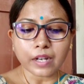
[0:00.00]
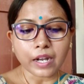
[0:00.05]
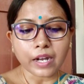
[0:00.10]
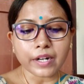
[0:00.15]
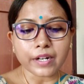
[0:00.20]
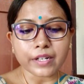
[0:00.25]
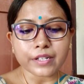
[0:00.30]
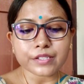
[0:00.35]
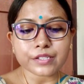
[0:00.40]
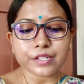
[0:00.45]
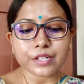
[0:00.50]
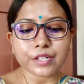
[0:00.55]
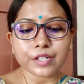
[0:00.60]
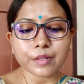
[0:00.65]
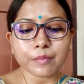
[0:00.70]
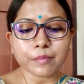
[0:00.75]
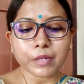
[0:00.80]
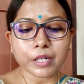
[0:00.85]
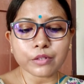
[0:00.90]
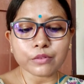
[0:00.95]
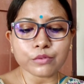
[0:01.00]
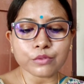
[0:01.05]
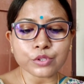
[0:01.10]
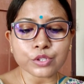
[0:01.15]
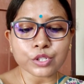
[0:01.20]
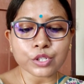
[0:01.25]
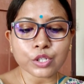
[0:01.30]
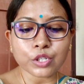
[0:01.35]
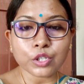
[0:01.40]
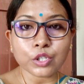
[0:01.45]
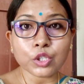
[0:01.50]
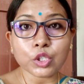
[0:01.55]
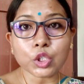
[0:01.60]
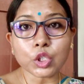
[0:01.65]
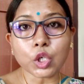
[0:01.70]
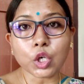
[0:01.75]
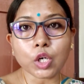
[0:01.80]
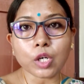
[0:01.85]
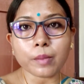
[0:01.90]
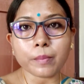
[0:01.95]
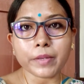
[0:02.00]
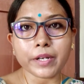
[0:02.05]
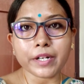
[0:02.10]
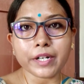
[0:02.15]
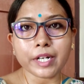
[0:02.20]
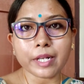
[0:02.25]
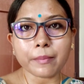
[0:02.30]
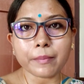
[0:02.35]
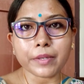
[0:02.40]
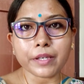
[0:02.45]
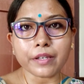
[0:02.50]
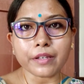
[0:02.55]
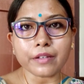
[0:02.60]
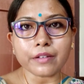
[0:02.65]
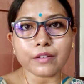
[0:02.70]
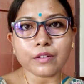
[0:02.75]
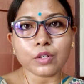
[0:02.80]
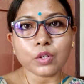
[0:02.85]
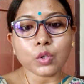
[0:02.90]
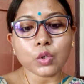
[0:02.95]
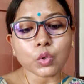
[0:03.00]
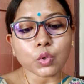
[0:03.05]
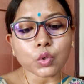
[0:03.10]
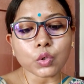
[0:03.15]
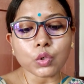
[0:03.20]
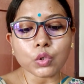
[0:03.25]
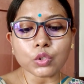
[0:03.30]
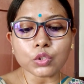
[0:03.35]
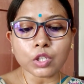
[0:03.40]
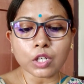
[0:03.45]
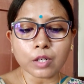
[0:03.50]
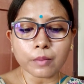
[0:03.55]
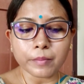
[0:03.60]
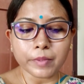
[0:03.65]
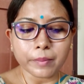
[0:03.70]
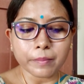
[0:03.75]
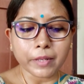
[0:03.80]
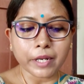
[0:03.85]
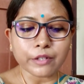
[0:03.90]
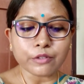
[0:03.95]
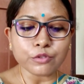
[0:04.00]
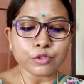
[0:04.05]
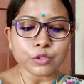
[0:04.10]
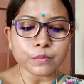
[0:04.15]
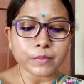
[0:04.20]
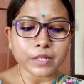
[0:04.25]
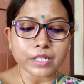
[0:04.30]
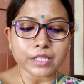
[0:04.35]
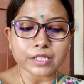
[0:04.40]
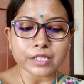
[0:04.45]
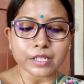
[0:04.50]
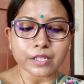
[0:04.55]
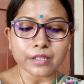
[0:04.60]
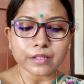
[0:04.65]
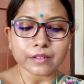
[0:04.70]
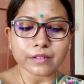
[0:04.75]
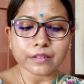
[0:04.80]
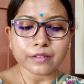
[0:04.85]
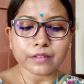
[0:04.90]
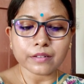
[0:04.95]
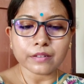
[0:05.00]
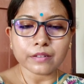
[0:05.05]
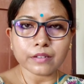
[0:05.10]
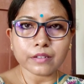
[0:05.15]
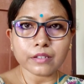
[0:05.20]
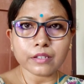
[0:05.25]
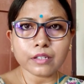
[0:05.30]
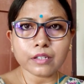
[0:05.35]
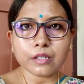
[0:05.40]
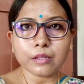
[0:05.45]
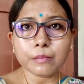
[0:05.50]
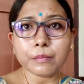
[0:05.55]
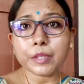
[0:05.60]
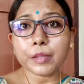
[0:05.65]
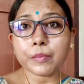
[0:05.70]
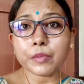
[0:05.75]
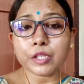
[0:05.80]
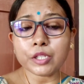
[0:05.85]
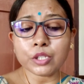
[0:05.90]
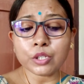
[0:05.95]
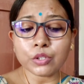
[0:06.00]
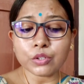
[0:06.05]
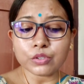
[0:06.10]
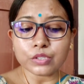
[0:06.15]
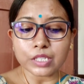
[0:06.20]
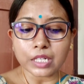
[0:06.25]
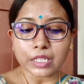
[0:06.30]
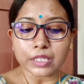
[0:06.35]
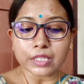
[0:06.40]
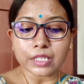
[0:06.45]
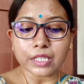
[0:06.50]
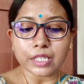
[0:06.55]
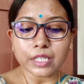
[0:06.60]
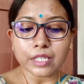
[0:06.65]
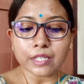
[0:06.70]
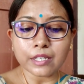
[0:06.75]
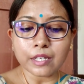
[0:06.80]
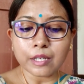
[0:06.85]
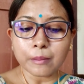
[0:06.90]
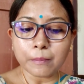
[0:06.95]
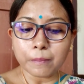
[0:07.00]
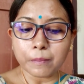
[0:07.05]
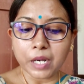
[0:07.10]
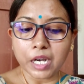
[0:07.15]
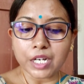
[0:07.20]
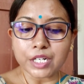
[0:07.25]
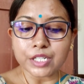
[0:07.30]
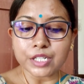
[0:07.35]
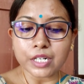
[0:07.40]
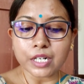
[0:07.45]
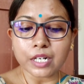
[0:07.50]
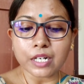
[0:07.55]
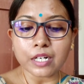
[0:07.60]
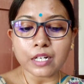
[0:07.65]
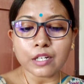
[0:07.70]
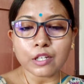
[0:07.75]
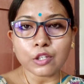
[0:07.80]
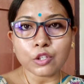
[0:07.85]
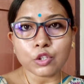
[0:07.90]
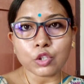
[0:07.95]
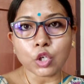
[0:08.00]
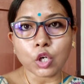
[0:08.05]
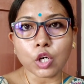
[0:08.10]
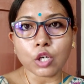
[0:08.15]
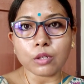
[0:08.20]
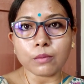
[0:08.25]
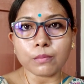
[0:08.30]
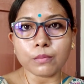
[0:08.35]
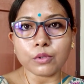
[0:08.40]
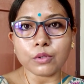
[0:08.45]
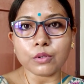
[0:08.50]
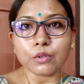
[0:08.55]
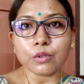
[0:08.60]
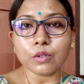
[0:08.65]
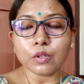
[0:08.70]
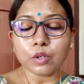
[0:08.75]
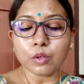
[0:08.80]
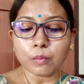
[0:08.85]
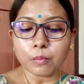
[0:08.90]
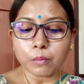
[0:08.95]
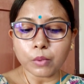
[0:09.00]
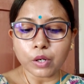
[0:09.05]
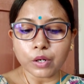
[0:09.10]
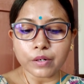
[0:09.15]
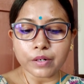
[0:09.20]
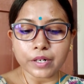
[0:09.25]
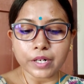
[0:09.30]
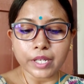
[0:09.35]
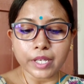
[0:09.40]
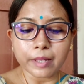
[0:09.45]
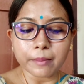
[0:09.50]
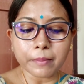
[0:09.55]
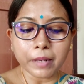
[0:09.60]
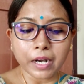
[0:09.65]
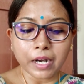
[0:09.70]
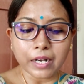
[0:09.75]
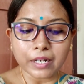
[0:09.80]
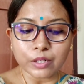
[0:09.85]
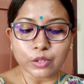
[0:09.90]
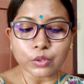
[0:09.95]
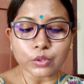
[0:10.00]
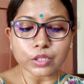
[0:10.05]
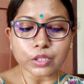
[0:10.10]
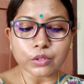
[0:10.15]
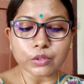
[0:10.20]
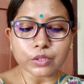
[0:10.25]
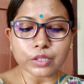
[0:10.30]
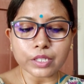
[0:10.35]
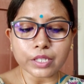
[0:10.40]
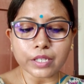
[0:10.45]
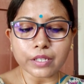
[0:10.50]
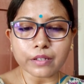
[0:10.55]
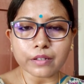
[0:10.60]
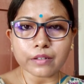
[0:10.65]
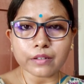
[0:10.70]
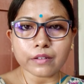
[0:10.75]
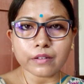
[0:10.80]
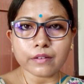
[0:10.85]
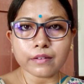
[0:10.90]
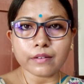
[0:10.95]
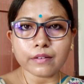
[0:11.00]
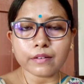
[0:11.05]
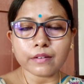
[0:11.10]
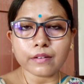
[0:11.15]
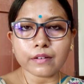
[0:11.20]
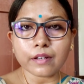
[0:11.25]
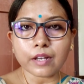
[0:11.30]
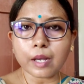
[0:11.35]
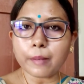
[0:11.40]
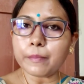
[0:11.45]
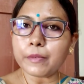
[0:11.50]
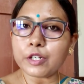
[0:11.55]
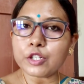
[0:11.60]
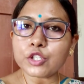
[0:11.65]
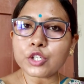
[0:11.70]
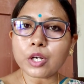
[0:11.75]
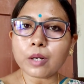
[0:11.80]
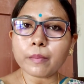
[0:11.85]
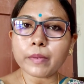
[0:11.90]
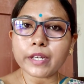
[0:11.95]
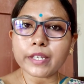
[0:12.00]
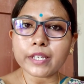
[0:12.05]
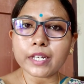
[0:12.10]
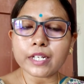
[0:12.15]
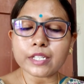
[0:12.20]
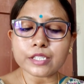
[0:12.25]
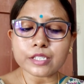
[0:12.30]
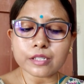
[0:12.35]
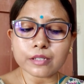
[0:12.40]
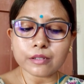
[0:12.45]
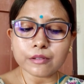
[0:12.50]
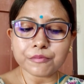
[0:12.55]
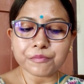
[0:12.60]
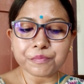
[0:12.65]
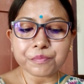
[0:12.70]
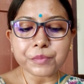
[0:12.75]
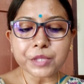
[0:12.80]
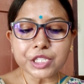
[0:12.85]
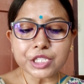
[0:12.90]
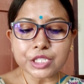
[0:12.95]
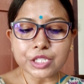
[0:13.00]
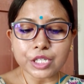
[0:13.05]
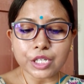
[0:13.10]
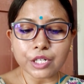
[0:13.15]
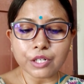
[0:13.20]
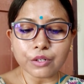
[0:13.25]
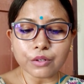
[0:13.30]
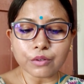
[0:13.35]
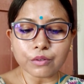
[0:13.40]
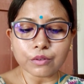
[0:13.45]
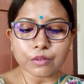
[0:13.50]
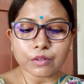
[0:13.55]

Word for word: আর এক শ্রেণীর মানুষ ধর্মের নামে অন্য ধর্মের মানুষ মারছে বিবিধ জাতি ভাষা ধর্ম বর্ণে ভাগ হতে হতে আমরা সবাই আজ বিচ্ছিন্ন